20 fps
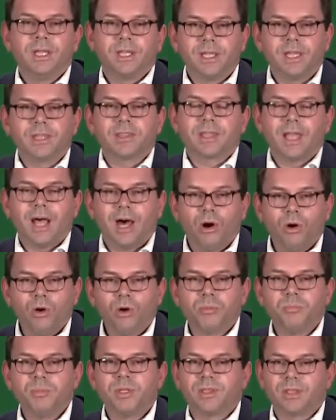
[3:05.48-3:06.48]
jetzt
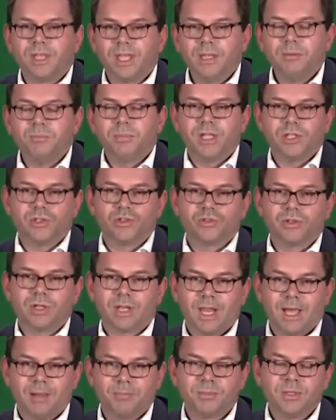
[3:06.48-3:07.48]
auch mit den Menschen
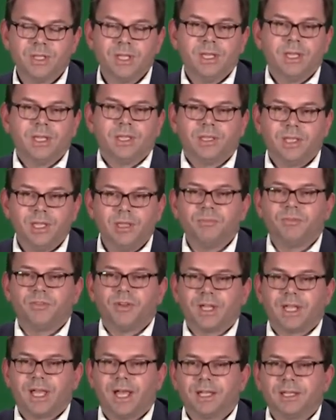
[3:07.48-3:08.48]
klappt, die im
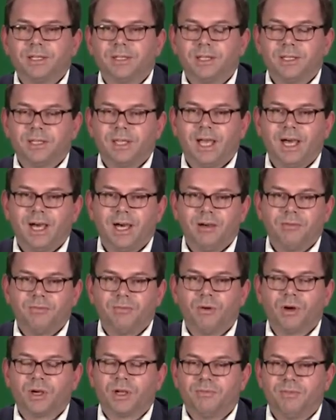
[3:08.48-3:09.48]
vergangenen Jahr
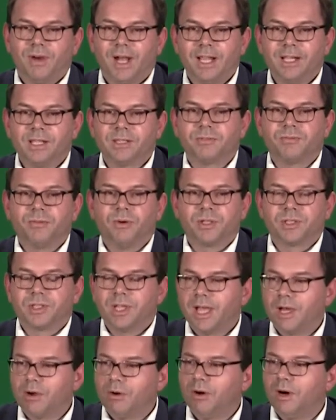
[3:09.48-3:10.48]
vor Gewalt, vor
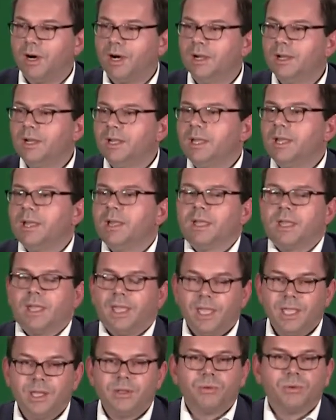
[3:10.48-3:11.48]
Terror
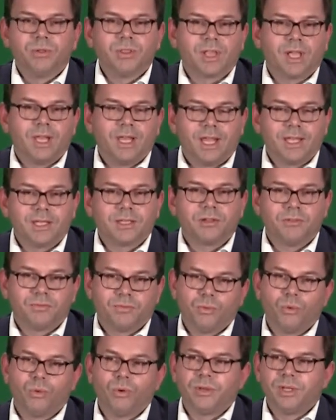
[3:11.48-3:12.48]
in unser Land
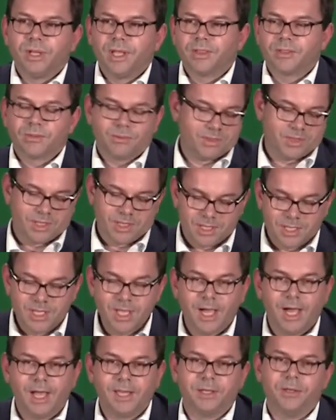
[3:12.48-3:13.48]
geflohen ist und sich
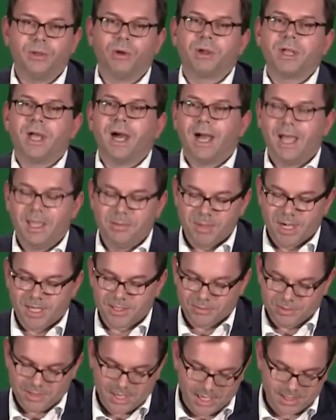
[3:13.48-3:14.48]
hier eine neue
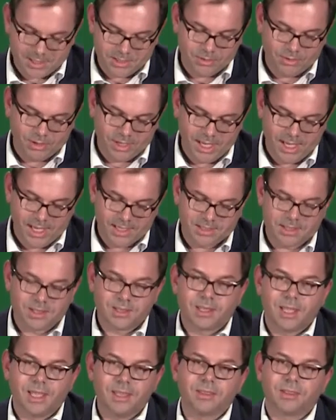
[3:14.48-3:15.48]
Heimat und eine neue
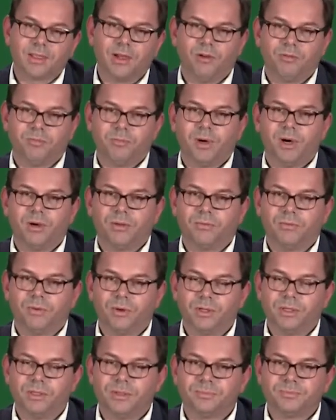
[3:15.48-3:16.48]
Existenz aufbauen
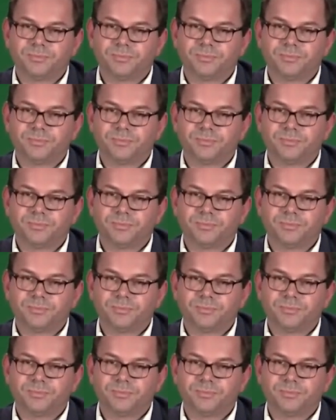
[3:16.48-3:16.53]
wollen.